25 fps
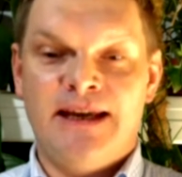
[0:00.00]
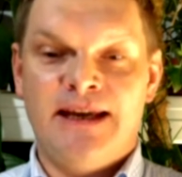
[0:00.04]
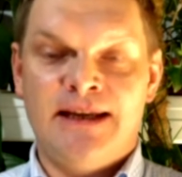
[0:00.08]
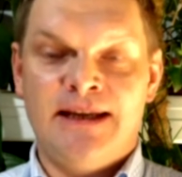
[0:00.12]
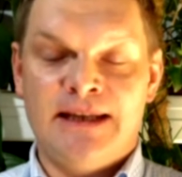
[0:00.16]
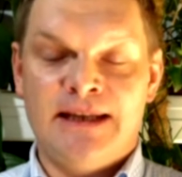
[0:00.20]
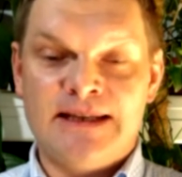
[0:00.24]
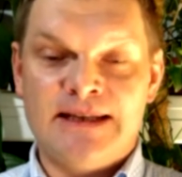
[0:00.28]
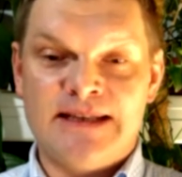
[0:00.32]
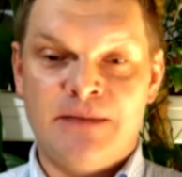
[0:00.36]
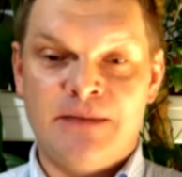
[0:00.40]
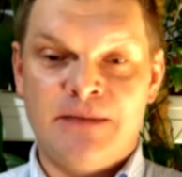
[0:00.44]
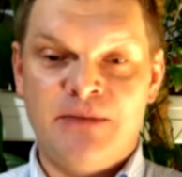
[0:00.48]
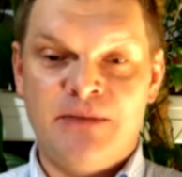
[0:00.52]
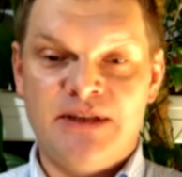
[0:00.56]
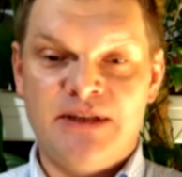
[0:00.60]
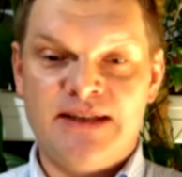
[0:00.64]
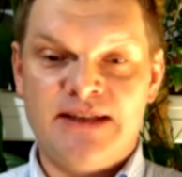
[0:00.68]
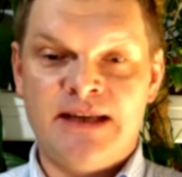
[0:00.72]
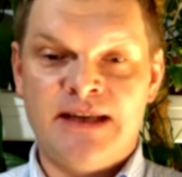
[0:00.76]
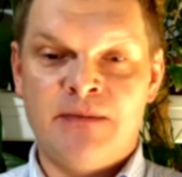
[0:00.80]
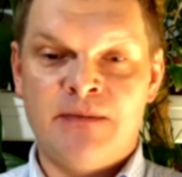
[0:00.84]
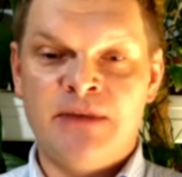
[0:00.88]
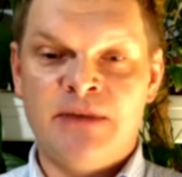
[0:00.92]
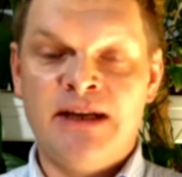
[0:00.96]
następnie
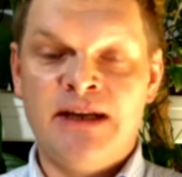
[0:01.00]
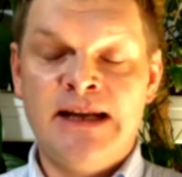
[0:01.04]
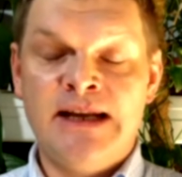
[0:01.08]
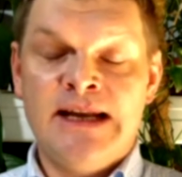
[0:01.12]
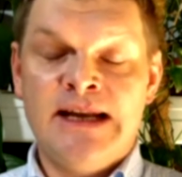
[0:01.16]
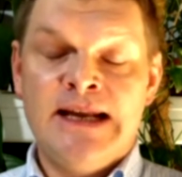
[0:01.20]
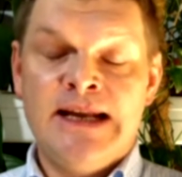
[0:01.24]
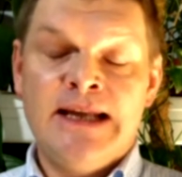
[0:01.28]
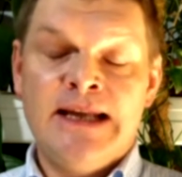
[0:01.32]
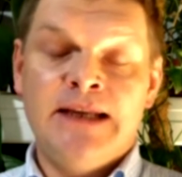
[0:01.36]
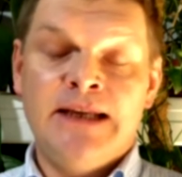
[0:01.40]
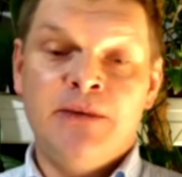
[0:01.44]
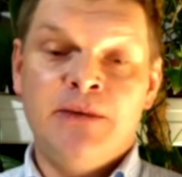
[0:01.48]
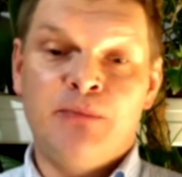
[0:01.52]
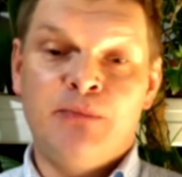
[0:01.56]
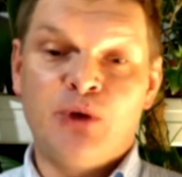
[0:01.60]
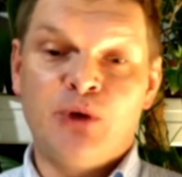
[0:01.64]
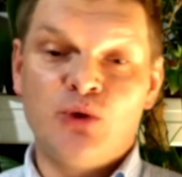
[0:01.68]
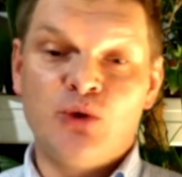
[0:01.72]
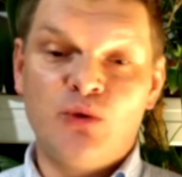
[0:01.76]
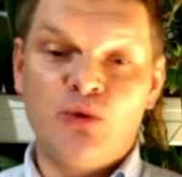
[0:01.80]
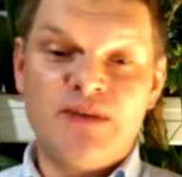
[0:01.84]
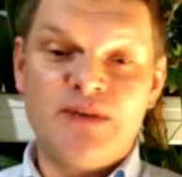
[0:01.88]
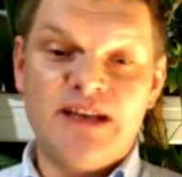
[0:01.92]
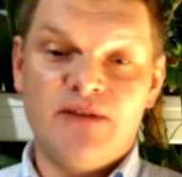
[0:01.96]
zjemy
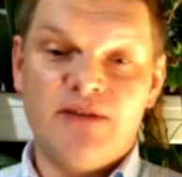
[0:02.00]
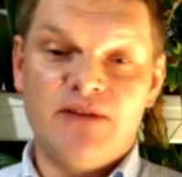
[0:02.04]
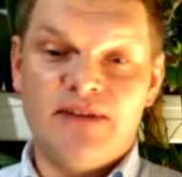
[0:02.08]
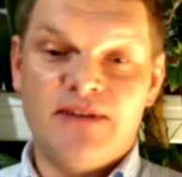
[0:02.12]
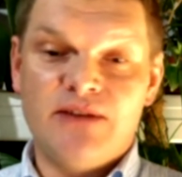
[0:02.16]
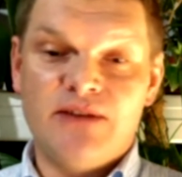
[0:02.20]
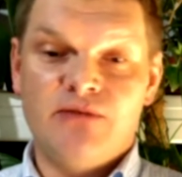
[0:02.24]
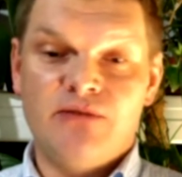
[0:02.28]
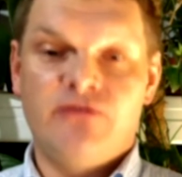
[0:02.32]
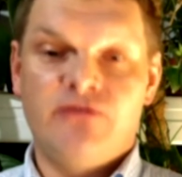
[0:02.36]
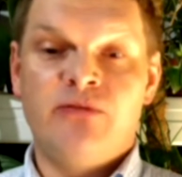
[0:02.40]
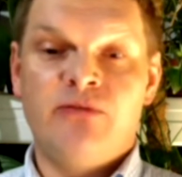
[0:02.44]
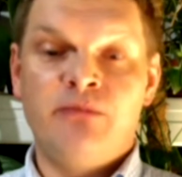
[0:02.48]
produkcja owadów,